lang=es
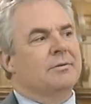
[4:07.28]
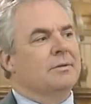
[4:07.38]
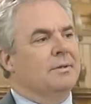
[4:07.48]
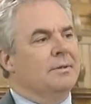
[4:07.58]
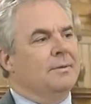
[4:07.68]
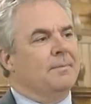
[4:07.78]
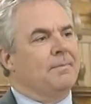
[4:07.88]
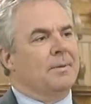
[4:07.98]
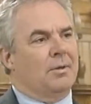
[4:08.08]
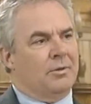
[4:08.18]
y también
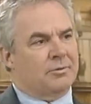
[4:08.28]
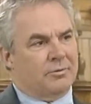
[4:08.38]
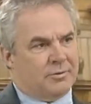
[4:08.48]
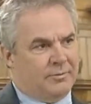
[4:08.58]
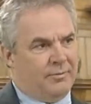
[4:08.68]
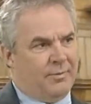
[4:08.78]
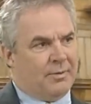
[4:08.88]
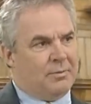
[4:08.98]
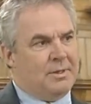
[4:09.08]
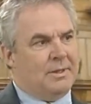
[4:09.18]
algunas de mis
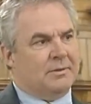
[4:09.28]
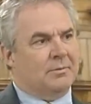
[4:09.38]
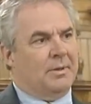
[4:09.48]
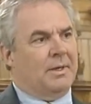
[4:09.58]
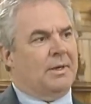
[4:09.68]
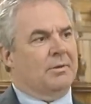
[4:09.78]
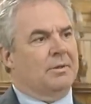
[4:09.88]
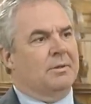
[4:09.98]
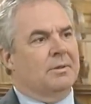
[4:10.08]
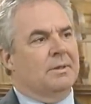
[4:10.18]
lecturas sobre Irlanda,